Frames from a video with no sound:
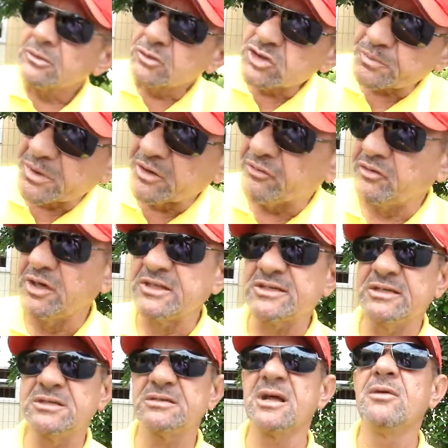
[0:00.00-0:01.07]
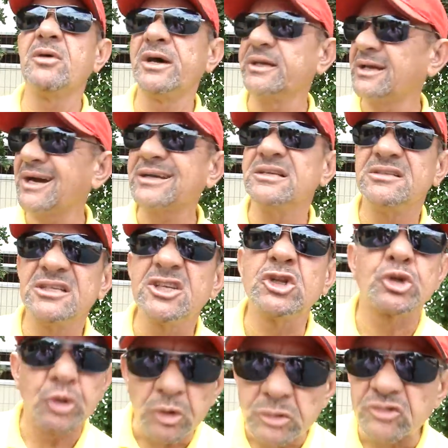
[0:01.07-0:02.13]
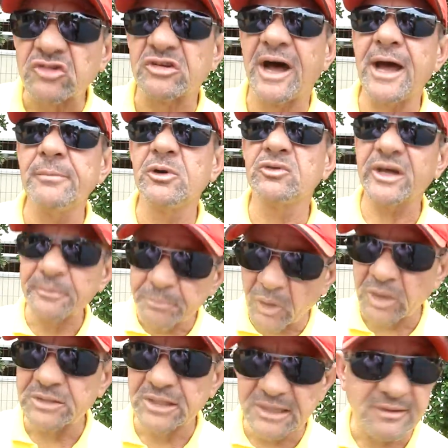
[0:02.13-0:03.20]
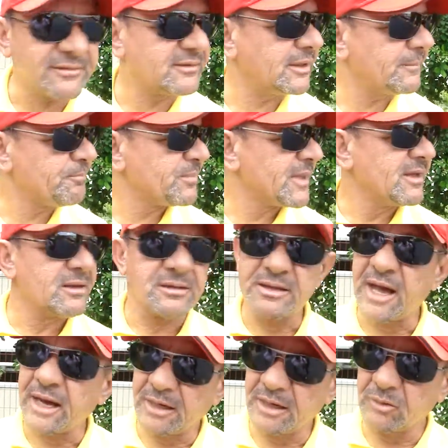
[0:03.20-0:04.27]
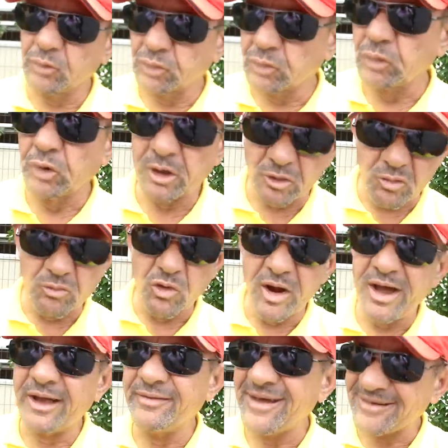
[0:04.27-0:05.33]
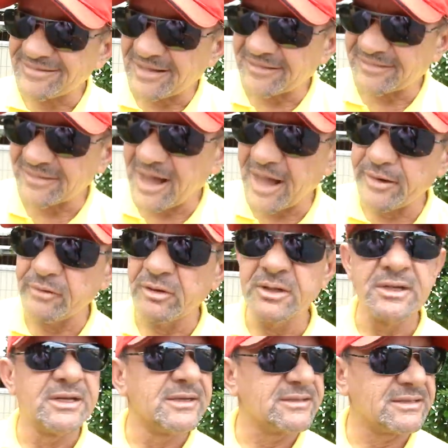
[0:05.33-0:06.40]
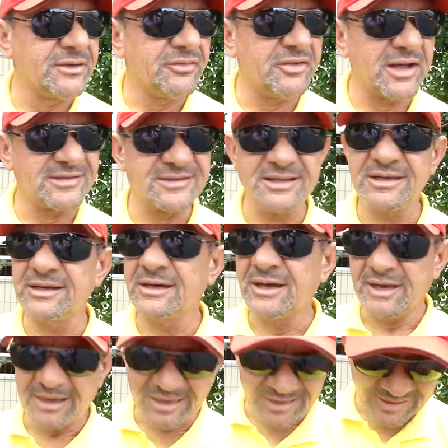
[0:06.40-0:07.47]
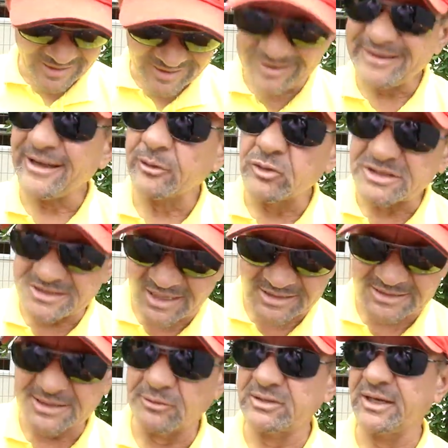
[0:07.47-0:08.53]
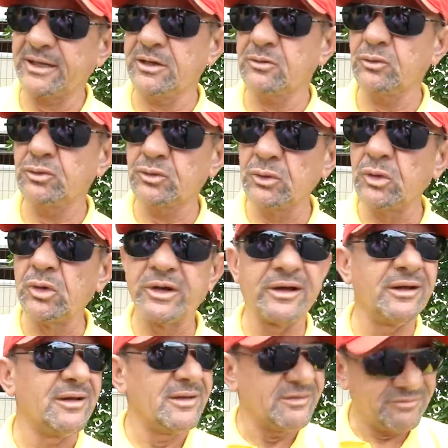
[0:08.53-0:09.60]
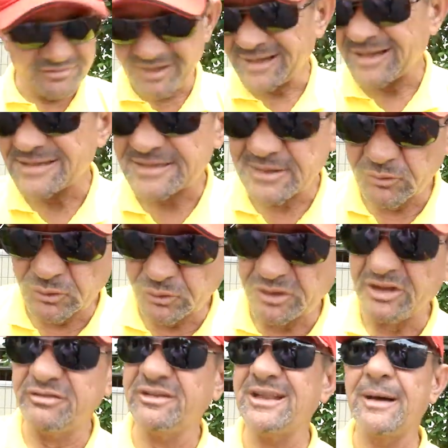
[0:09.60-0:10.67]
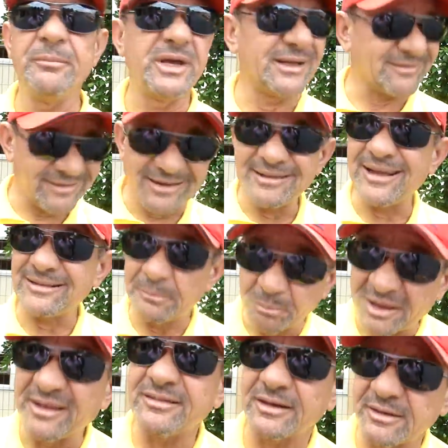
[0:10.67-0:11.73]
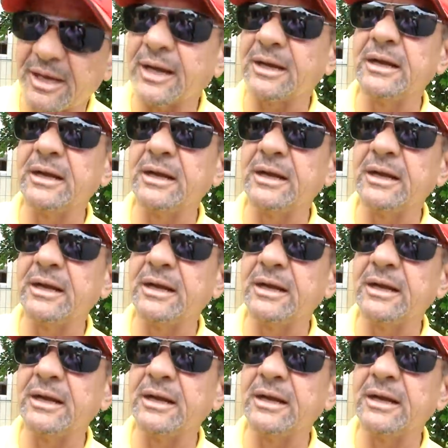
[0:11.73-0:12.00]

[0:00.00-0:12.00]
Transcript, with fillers: os prefeitos que estão aí, acredito que todos saibam da importância da agricultura, como é necessário se fazer a renegociação da agricultura, ver a questão do endividamento, da inadimplência que é